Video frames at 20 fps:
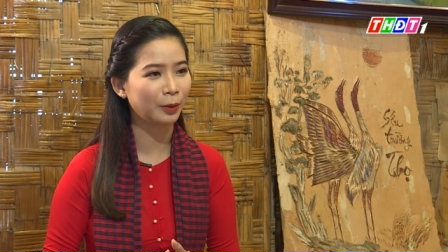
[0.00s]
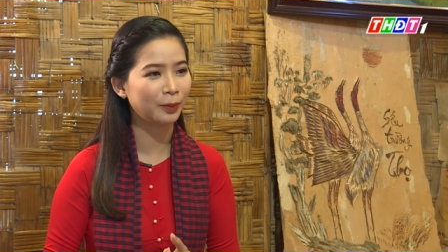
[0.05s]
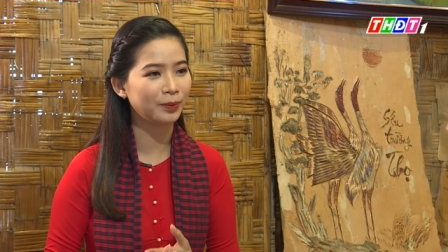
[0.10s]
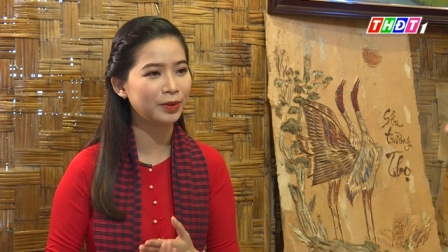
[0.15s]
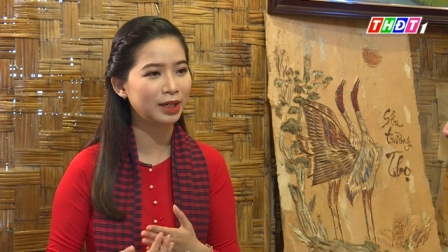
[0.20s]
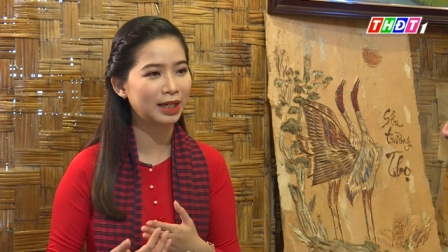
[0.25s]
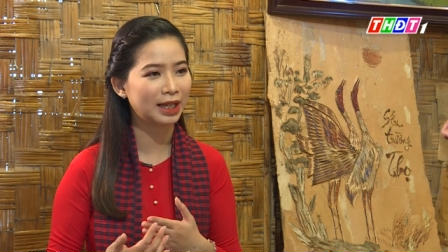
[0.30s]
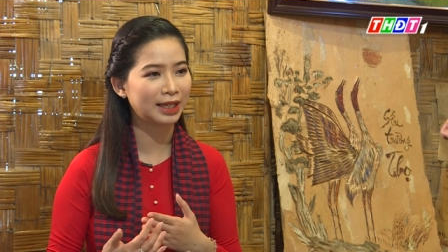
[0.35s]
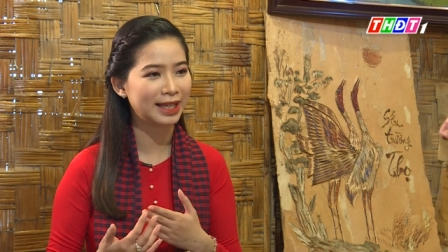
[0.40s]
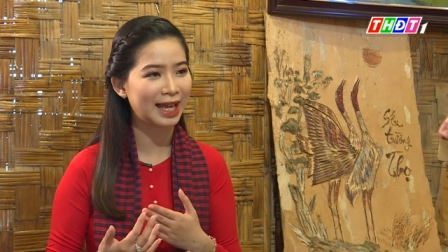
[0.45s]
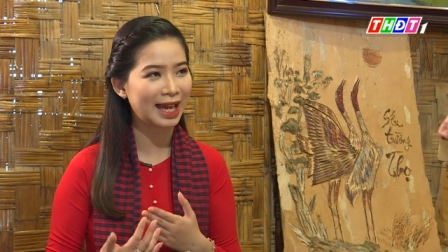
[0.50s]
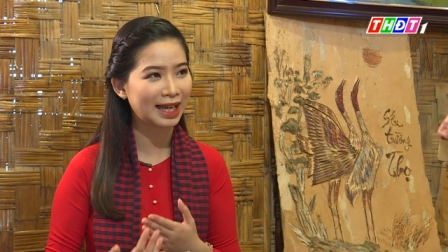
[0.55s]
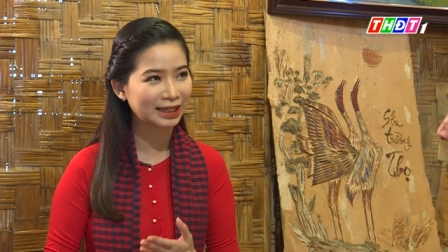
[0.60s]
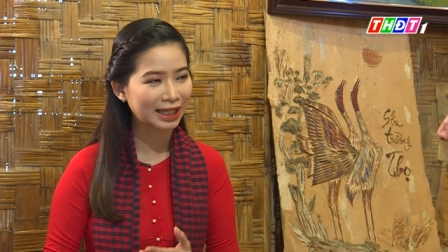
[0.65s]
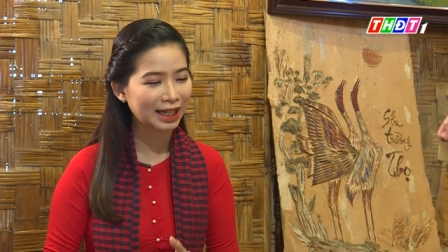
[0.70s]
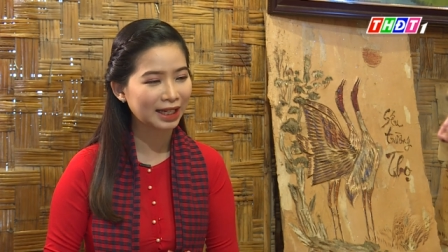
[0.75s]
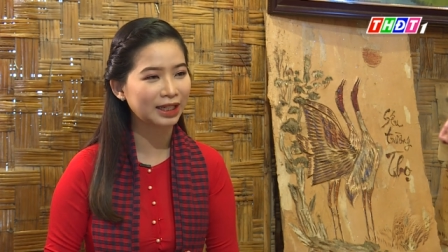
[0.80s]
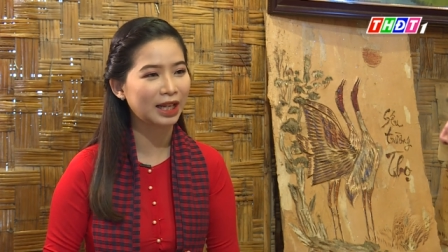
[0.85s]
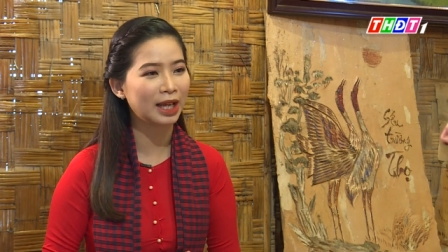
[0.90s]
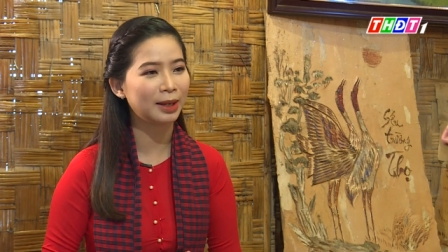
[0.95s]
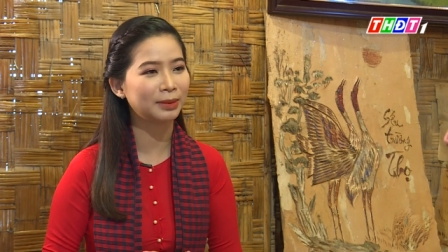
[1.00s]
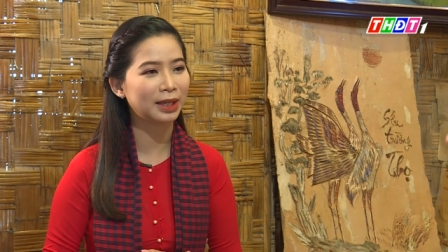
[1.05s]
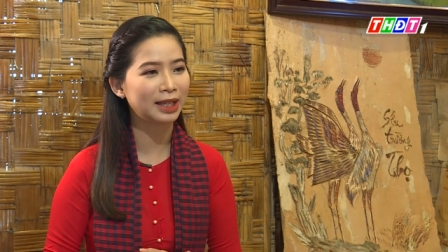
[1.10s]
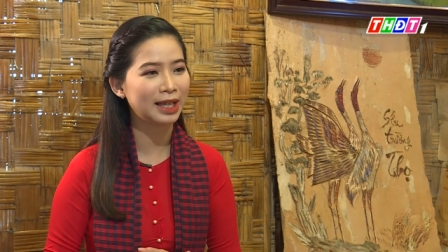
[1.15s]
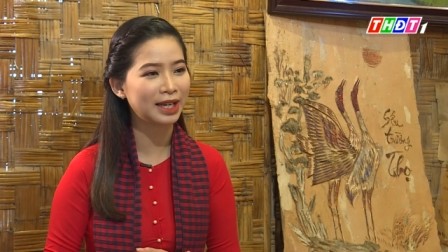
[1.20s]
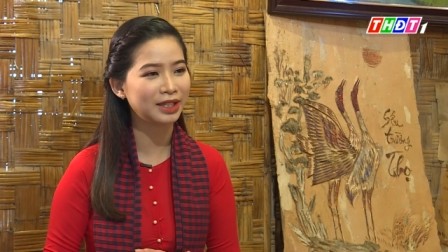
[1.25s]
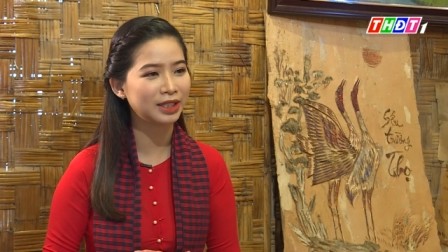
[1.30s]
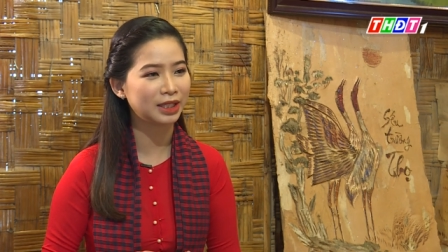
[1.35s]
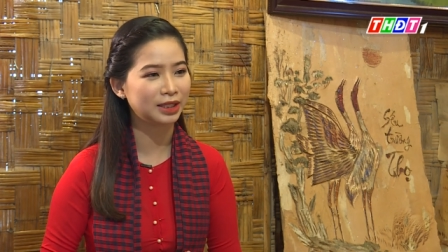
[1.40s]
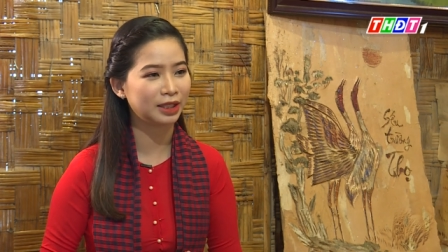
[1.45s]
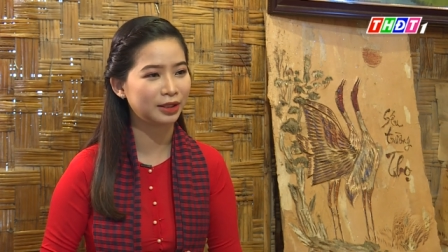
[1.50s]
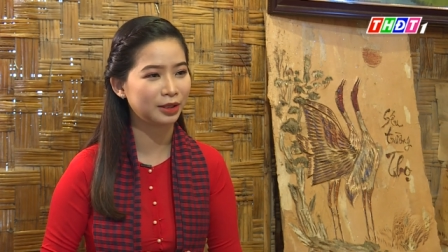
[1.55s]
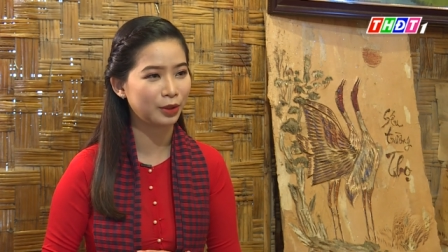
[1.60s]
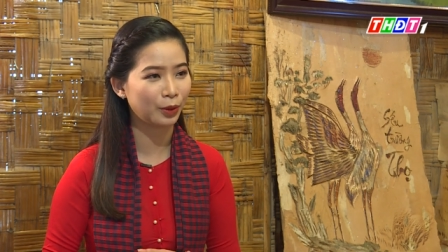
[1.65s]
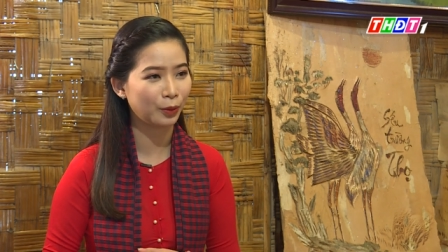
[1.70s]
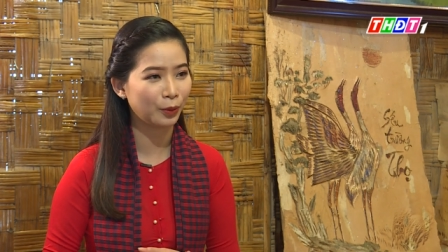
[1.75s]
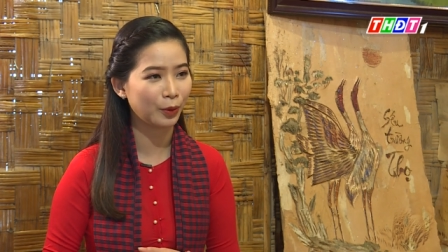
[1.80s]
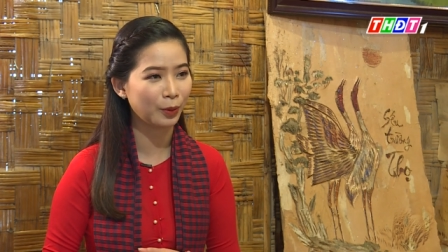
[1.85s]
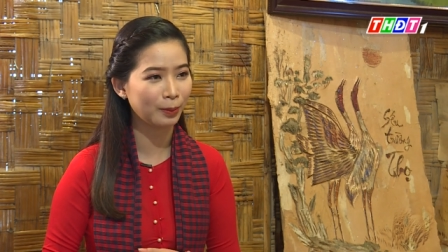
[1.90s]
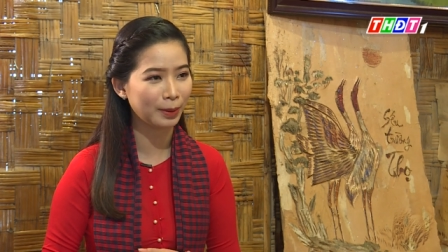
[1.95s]
cũng như là gia tăng thêm cái giá trị dịch
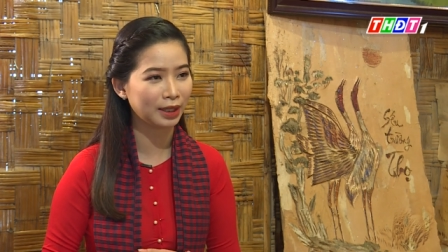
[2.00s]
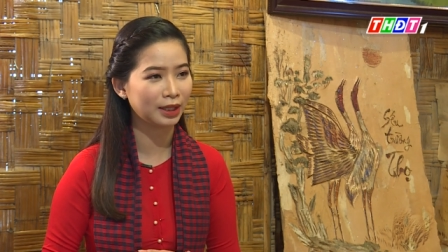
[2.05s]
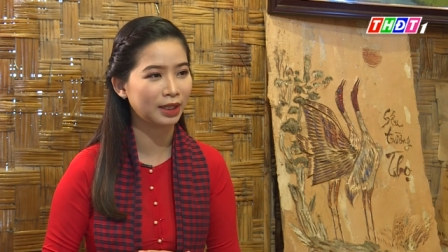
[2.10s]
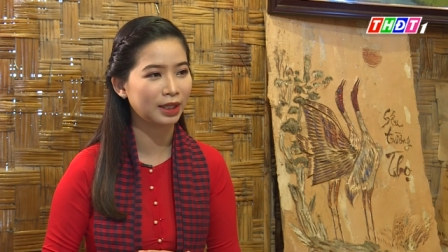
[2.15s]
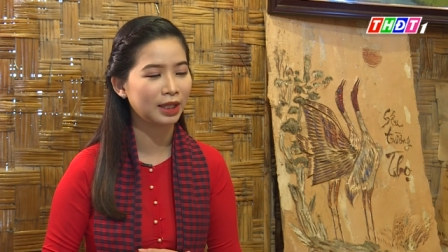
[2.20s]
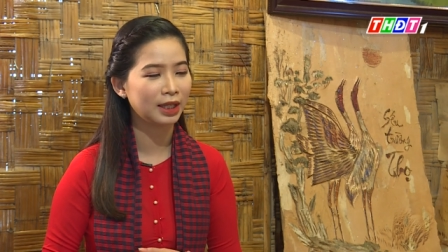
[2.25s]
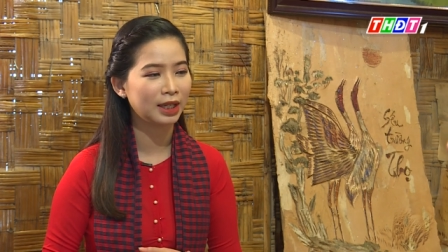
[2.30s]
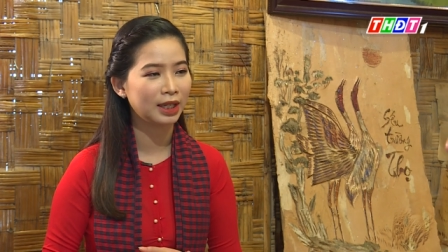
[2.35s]
vụ của mình,